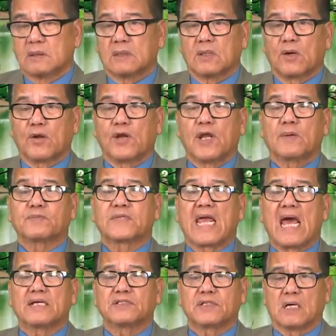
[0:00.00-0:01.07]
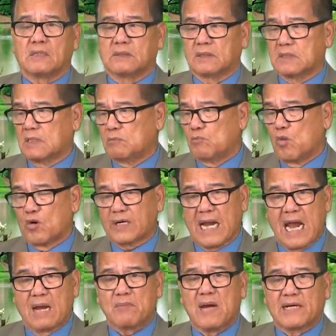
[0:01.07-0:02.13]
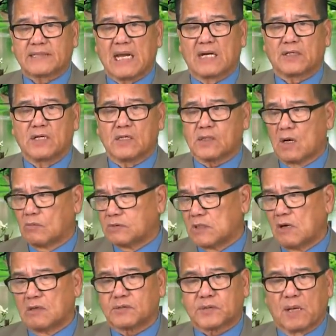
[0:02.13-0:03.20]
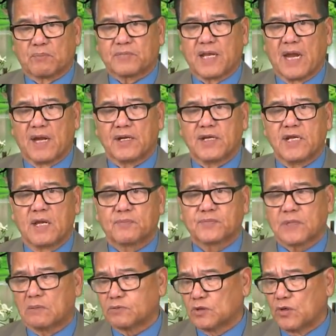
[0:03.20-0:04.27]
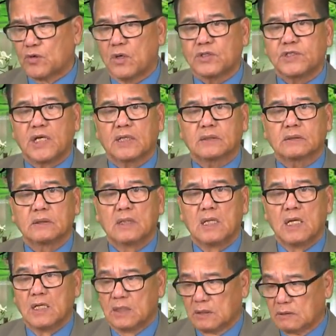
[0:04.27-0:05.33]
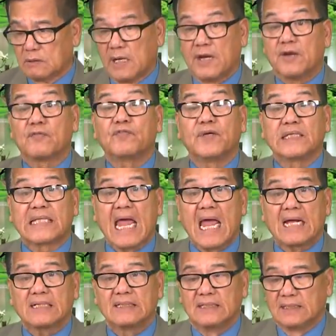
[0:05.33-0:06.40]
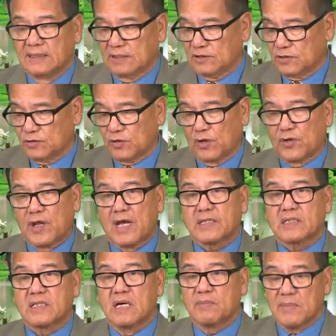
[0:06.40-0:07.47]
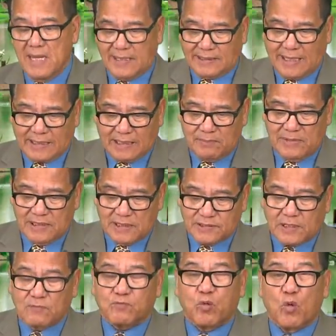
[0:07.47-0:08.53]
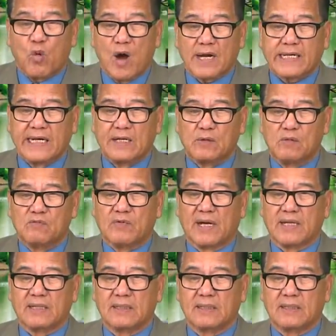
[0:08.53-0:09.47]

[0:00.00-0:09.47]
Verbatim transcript: nó hiếp chán chồng một hai ba thằng nữa đồng nhau tập thể nó hiếp xong rồi nó giết để nó phi tang rồi nó ăn cướp thế thì bây giờ chính phủ hoa kỳ cũng vậy